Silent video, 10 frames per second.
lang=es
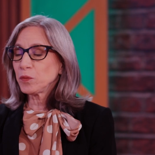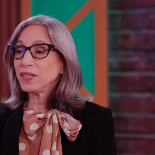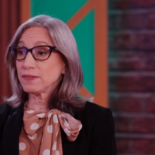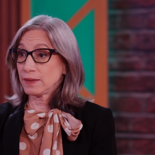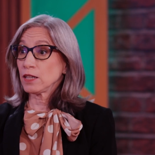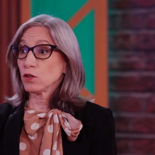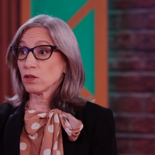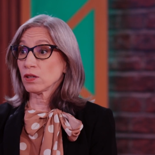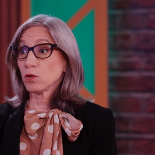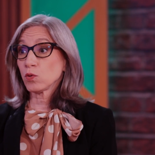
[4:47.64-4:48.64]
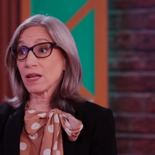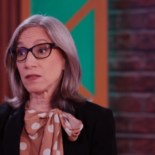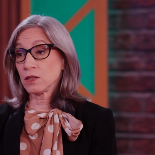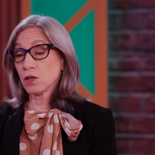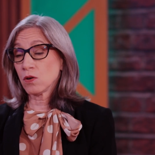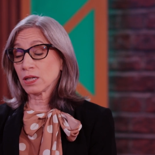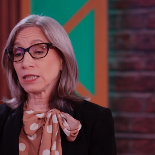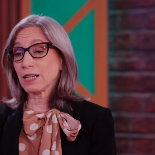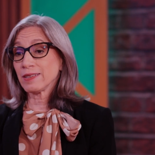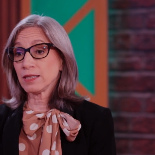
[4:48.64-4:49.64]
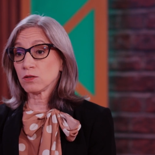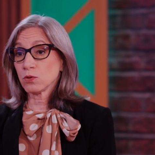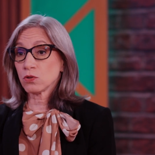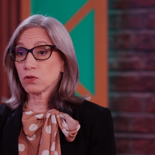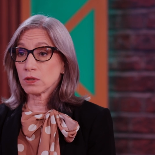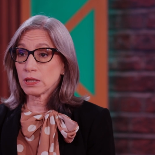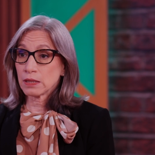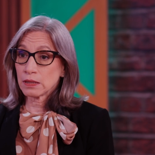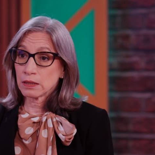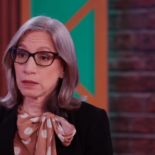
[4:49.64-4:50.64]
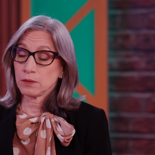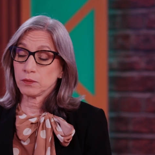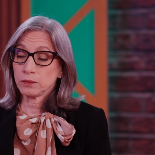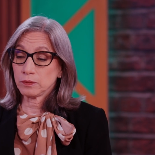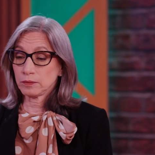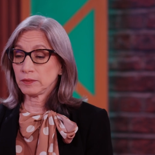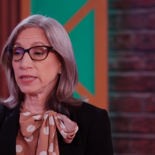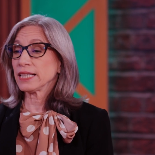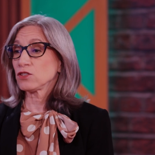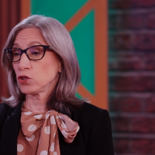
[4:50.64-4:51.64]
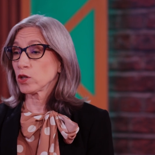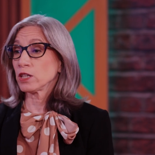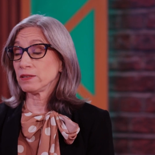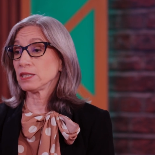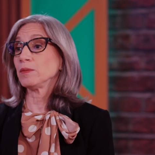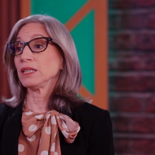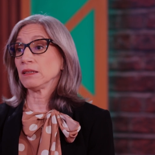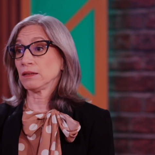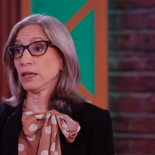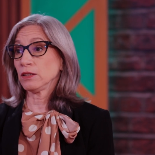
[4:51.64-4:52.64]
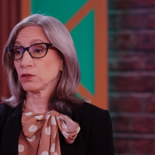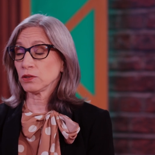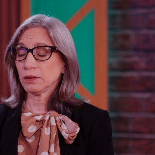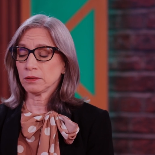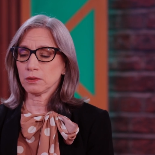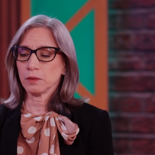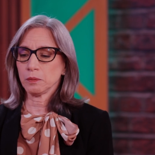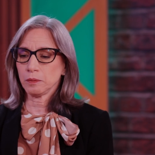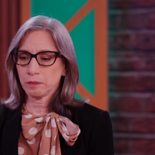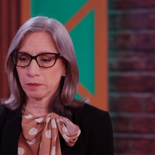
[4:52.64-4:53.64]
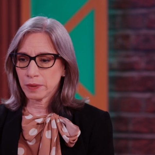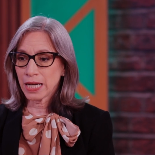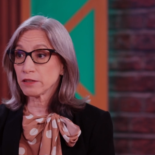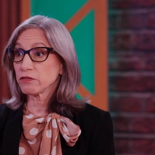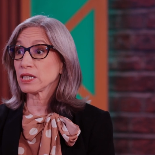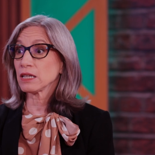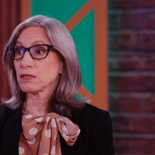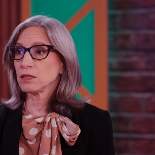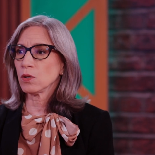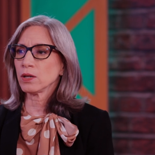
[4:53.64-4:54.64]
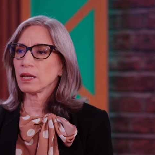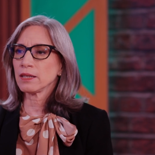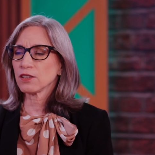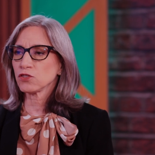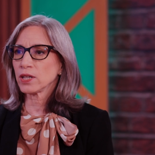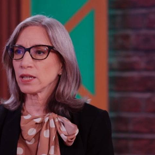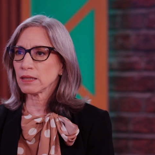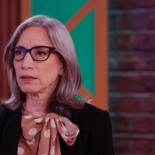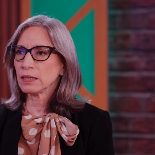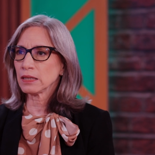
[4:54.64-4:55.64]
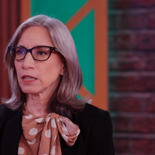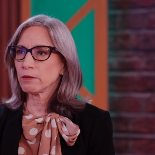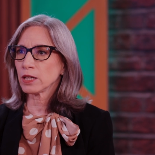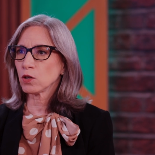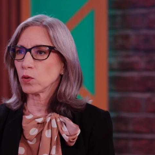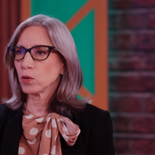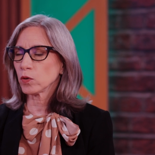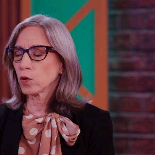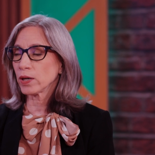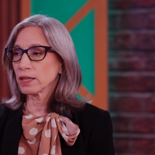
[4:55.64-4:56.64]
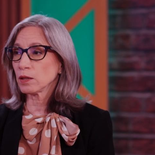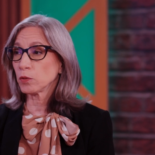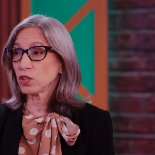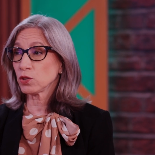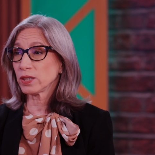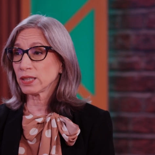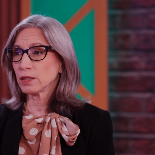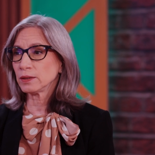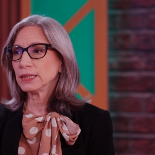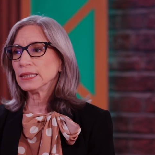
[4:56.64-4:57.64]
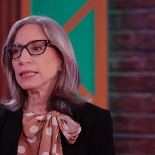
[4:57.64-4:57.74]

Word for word: Ministerio de Educación a través de sus eh, direcciones y viceministerios, ¿no? planificación en las direcciones que tienen que ver con, este monitoreo.